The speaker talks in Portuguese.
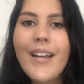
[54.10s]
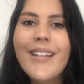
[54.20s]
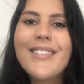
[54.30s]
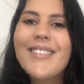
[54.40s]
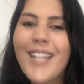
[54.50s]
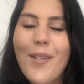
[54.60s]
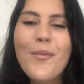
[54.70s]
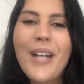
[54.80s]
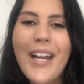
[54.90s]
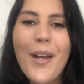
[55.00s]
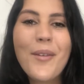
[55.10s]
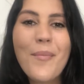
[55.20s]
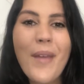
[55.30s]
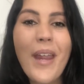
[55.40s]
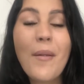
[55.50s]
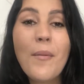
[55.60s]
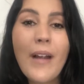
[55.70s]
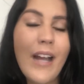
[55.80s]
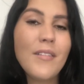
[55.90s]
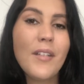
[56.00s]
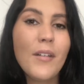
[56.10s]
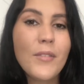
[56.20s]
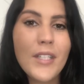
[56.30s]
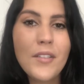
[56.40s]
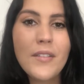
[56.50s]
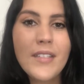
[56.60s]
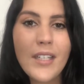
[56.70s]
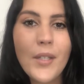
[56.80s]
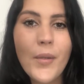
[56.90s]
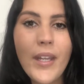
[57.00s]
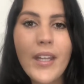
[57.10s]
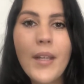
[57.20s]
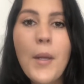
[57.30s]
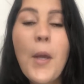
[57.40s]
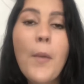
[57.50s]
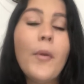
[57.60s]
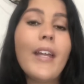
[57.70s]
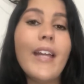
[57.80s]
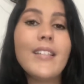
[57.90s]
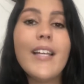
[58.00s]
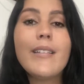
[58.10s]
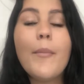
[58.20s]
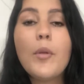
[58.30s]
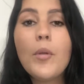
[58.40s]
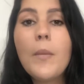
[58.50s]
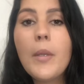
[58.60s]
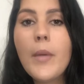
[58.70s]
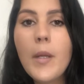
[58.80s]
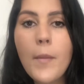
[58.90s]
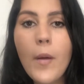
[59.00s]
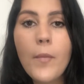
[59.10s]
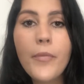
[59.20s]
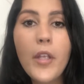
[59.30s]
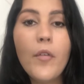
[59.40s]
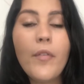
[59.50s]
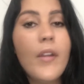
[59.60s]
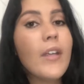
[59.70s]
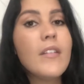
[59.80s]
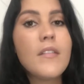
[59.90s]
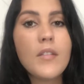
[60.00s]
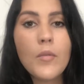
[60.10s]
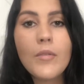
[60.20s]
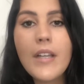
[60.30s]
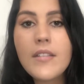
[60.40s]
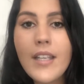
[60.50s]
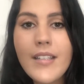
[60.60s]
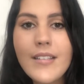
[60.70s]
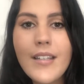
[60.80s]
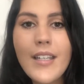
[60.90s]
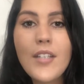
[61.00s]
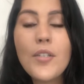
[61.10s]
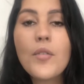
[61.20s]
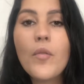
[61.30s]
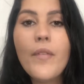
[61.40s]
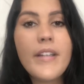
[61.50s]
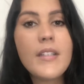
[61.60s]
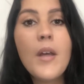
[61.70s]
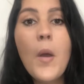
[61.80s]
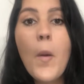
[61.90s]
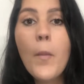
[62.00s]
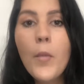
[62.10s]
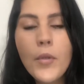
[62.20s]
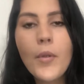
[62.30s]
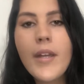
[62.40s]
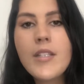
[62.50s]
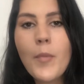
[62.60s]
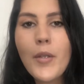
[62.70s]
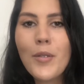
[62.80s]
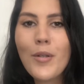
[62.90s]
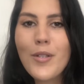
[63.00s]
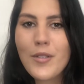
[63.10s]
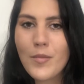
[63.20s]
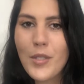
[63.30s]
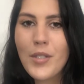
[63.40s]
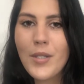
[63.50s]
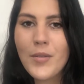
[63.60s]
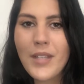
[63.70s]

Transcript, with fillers: Se inscreve no canal também, caso você não seja inscrito ainda, porque aí você recebe tudo em primeira mão. Eu venho aqui de segunda a sexta e a gente conversa muito a respeito dos nossos bichinhos,